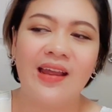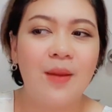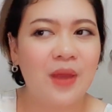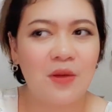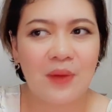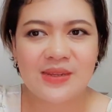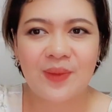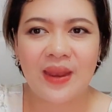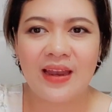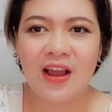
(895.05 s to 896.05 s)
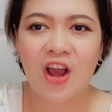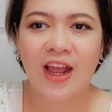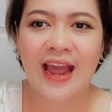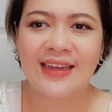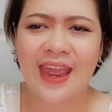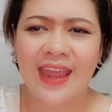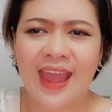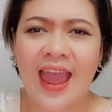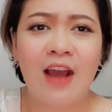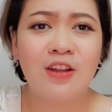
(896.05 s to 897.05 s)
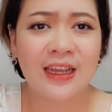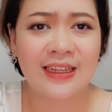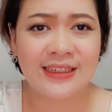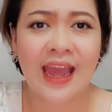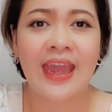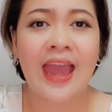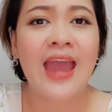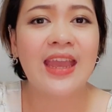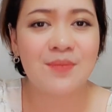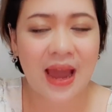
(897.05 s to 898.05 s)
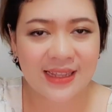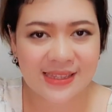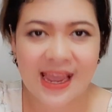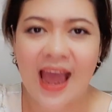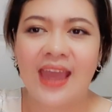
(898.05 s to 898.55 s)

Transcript: ไม่ว่าจะเป็นเรื่องของการเทคแคร์เอาใจใส่ให้กำลังใจ